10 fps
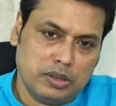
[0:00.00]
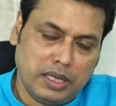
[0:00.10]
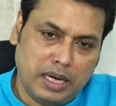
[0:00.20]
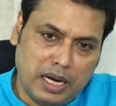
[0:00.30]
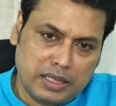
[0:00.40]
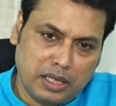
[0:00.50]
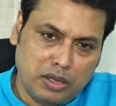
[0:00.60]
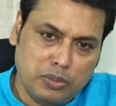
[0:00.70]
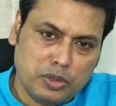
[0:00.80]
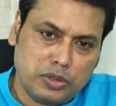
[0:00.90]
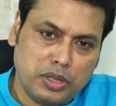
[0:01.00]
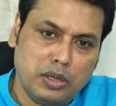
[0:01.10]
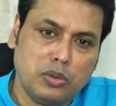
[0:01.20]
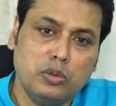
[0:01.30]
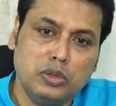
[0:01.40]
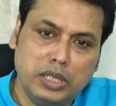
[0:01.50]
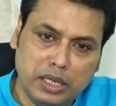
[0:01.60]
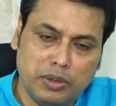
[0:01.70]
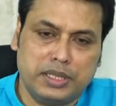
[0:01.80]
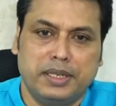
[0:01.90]
যারা আঠারো বৎসরের ঊর্ধ্বে
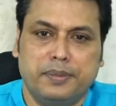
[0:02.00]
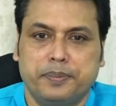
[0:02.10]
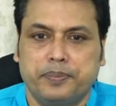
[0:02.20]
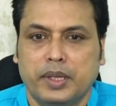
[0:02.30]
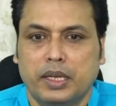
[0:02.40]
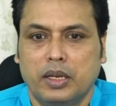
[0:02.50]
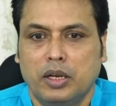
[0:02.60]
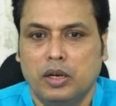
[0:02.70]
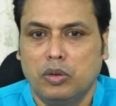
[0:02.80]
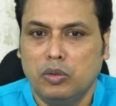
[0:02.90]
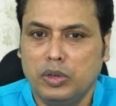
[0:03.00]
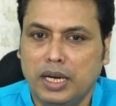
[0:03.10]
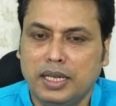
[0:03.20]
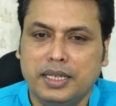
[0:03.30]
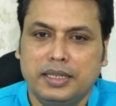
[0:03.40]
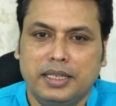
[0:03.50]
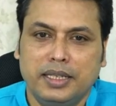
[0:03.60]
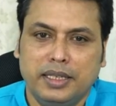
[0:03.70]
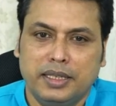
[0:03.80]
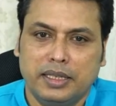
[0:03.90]
রয়েছেন ওনারা যাতে
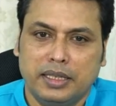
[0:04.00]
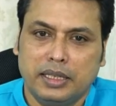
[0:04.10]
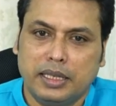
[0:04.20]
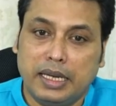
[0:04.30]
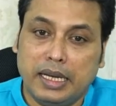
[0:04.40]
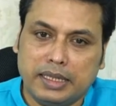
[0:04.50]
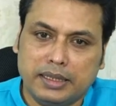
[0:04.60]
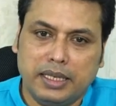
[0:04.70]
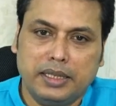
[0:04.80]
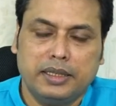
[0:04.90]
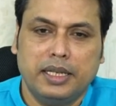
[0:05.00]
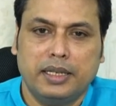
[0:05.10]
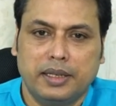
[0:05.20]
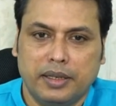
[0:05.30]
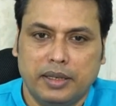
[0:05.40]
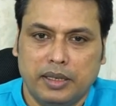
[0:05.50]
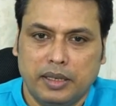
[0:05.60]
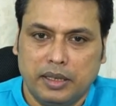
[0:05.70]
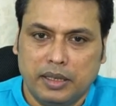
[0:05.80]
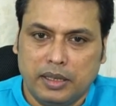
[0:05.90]
এক তারিখ থেকে
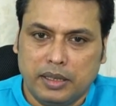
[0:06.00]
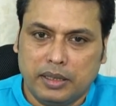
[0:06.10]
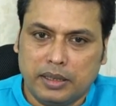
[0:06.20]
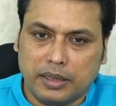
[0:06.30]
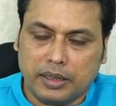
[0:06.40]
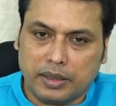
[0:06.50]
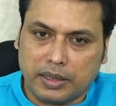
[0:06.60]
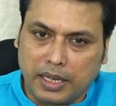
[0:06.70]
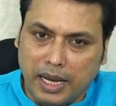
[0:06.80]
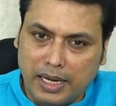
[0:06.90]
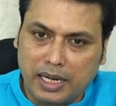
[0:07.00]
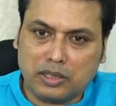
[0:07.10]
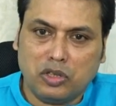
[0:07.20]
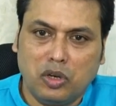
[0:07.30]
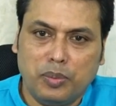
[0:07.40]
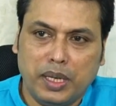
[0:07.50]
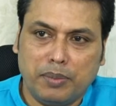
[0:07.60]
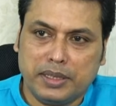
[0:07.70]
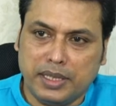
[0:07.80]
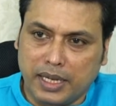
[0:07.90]
খেয়াল রাখতে হবে
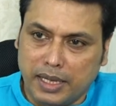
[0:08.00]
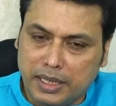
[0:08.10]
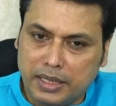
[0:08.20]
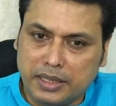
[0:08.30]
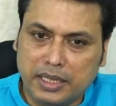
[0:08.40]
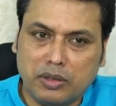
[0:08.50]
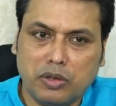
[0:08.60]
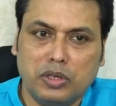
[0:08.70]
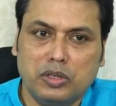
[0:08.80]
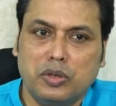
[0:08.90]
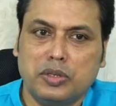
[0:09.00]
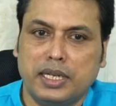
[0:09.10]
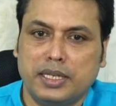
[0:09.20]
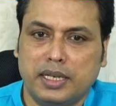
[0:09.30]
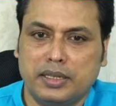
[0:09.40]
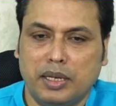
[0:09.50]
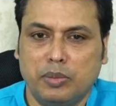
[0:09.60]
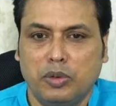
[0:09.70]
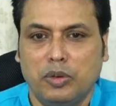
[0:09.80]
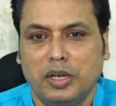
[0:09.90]
আমরা যেখানেই টিকাকরণের জন্য সেন্টারে যাব
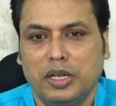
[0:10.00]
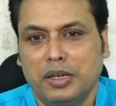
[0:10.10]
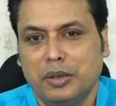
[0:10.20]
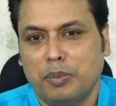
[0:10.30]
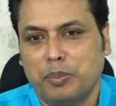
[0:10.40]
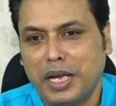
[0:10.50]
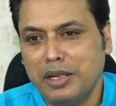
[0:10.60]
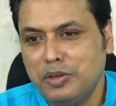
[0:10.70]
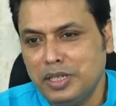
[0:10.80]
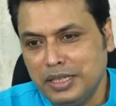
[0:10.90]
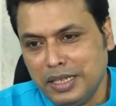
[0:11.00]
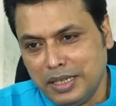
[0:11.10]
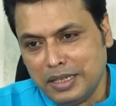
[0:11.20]
প্রায়োরিটিতে